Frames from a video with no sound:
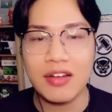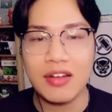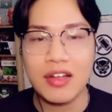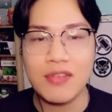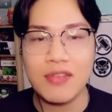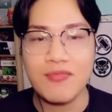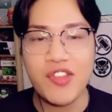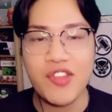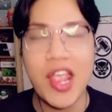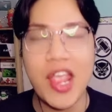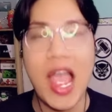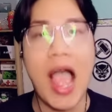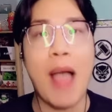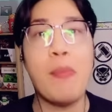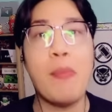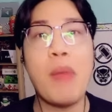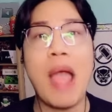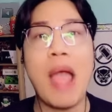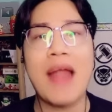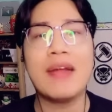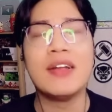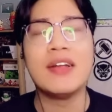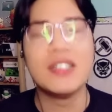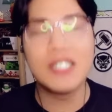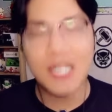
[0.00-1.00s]
à, giả
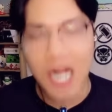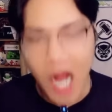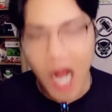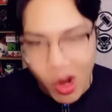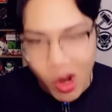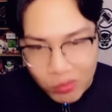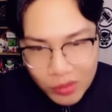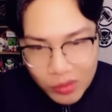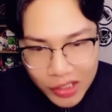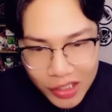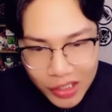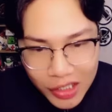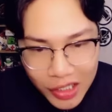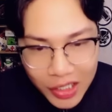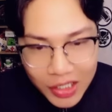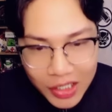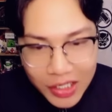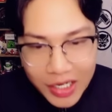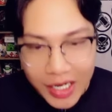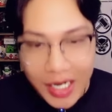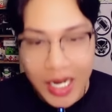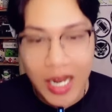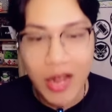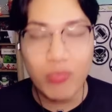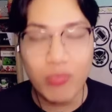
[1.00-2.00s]
mà anh hư không
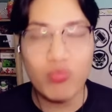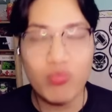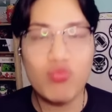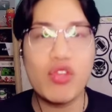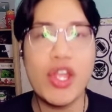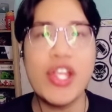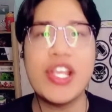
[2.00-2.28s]
thì à,